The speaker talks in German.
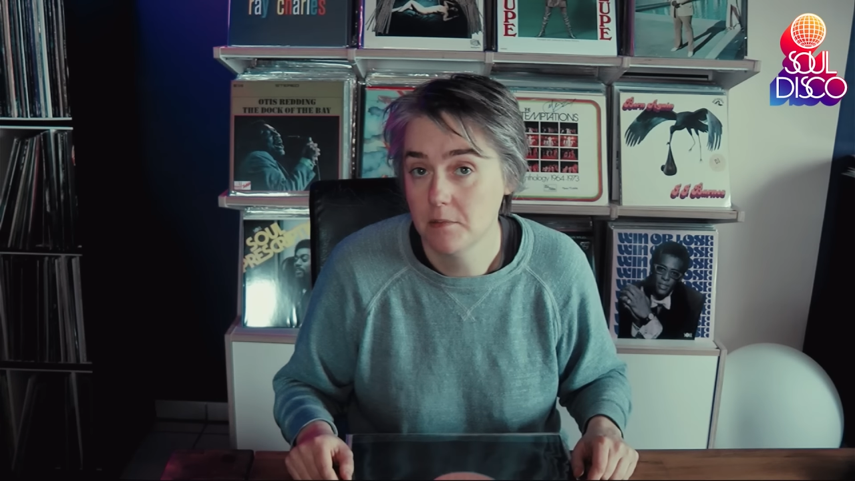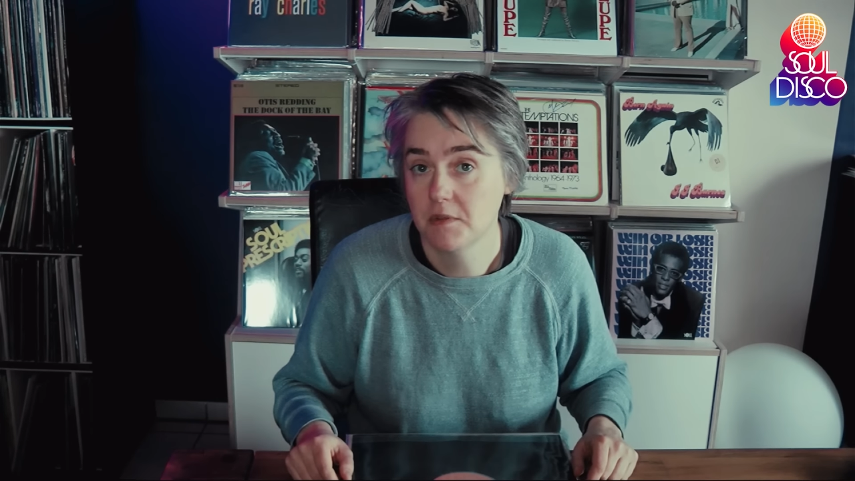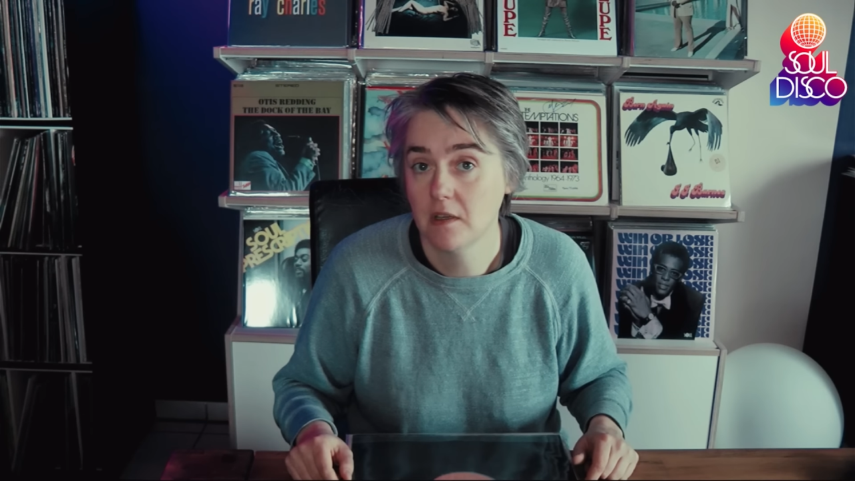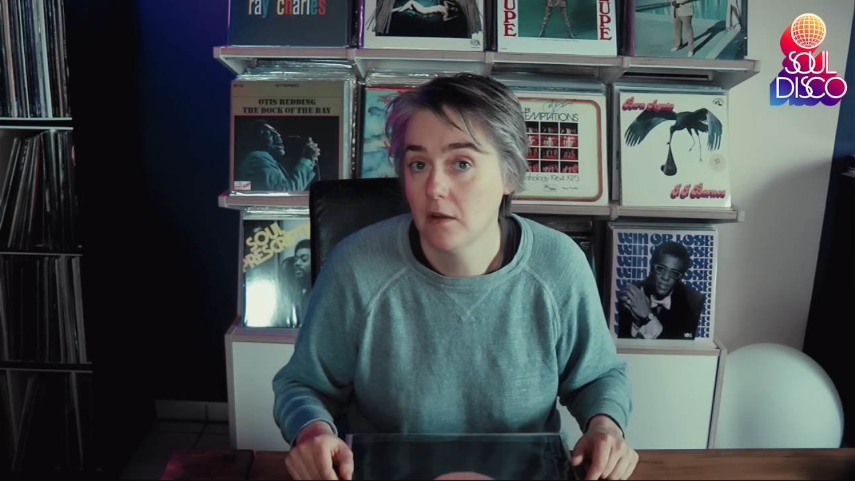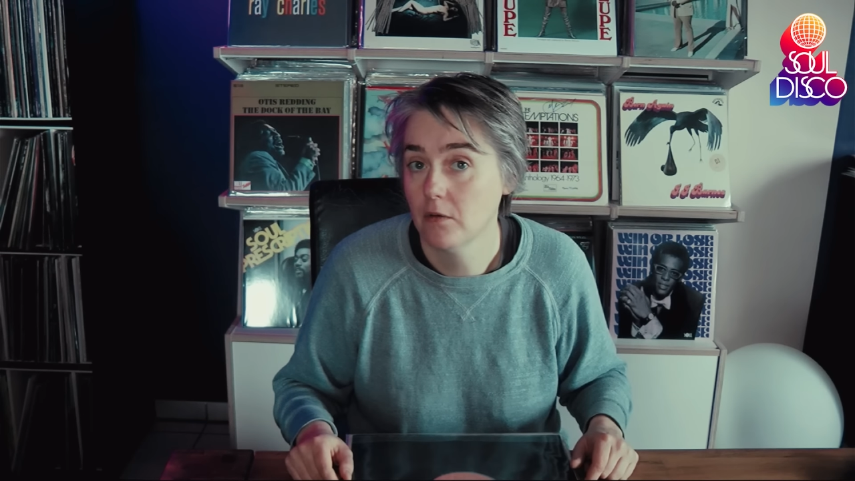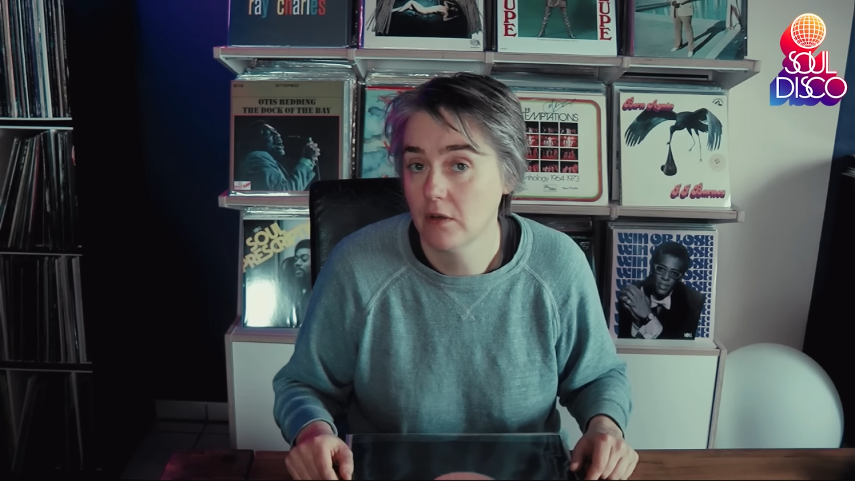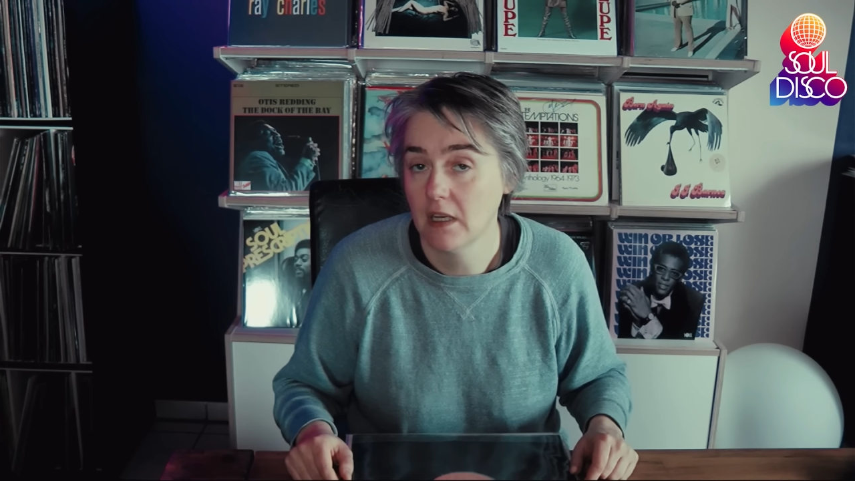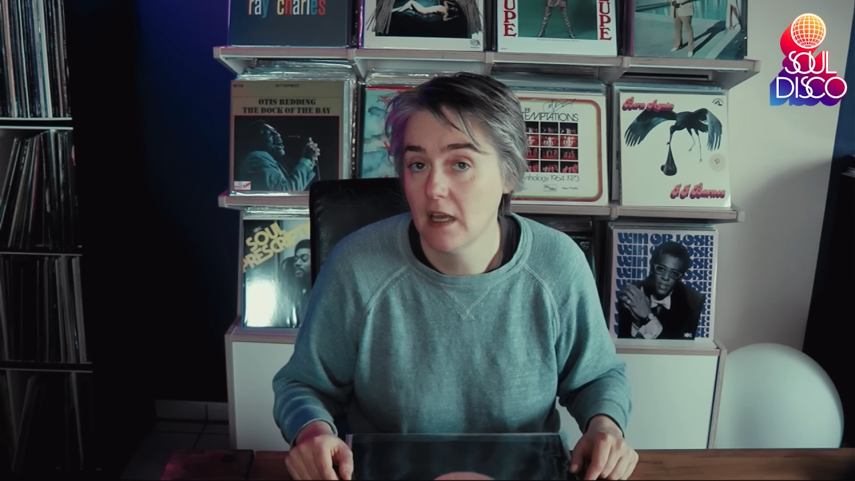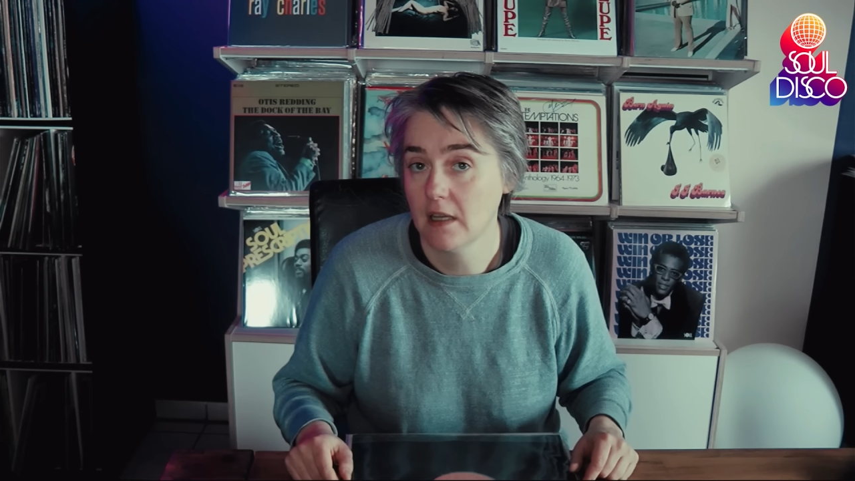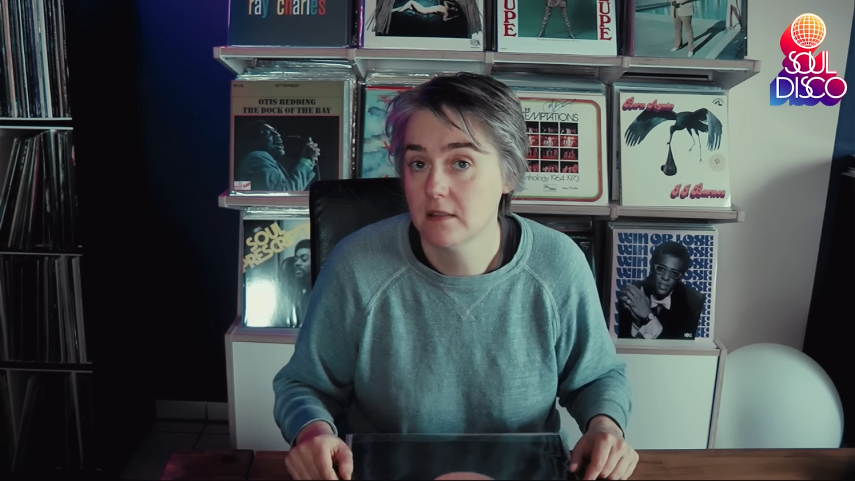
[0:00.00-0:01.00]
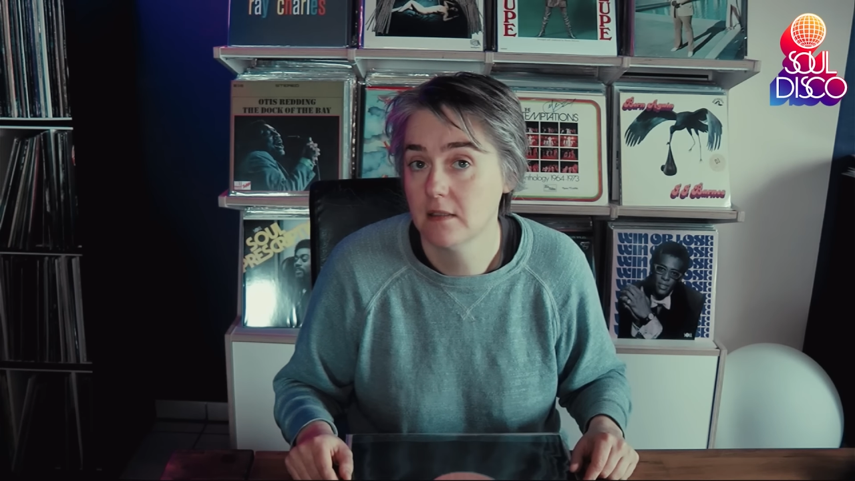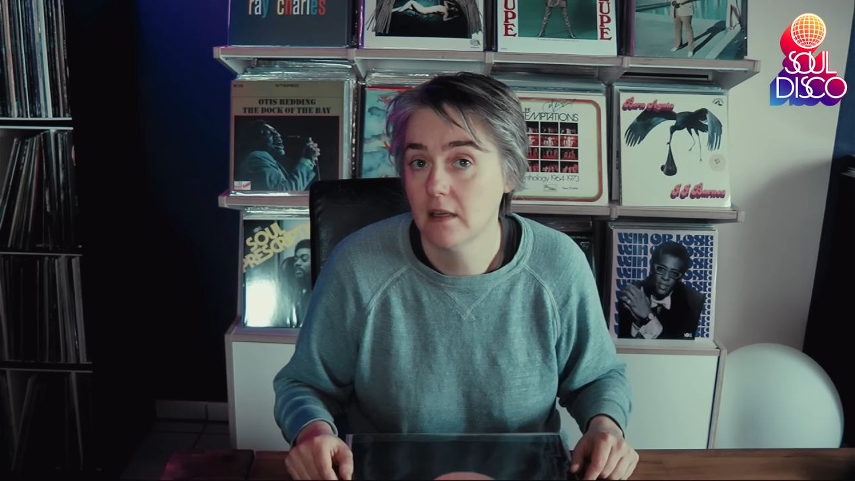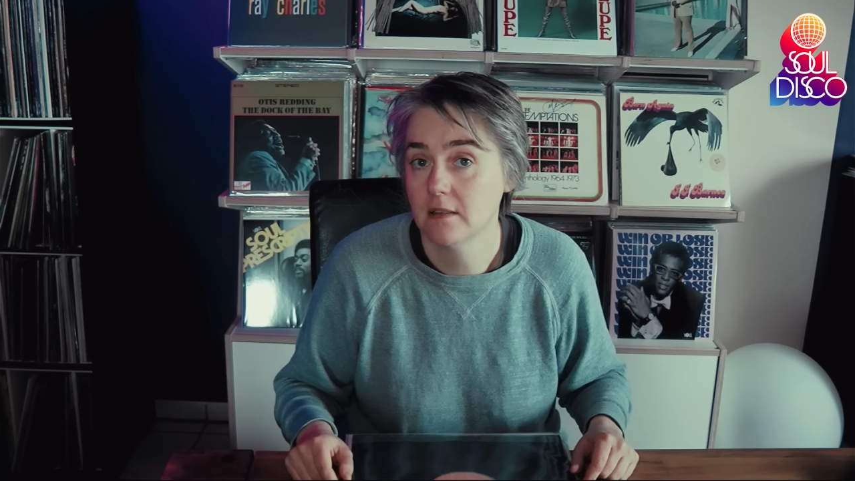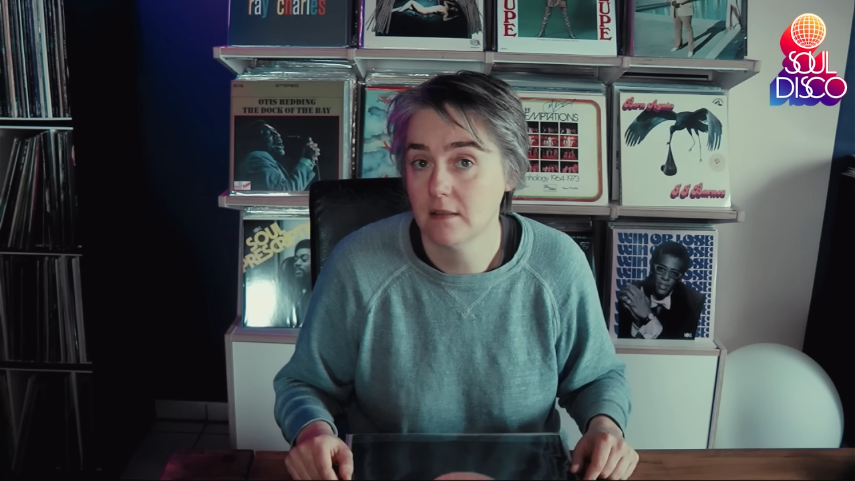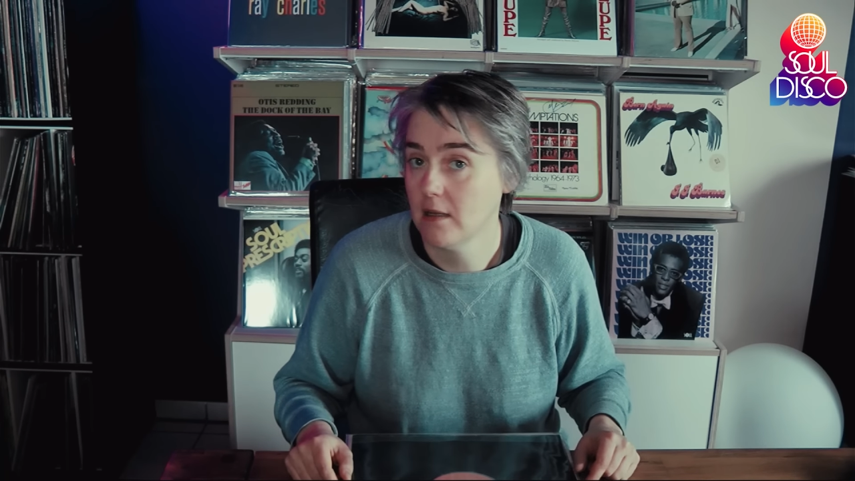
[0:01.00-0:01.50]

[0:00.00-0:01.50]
70ern und den 80ern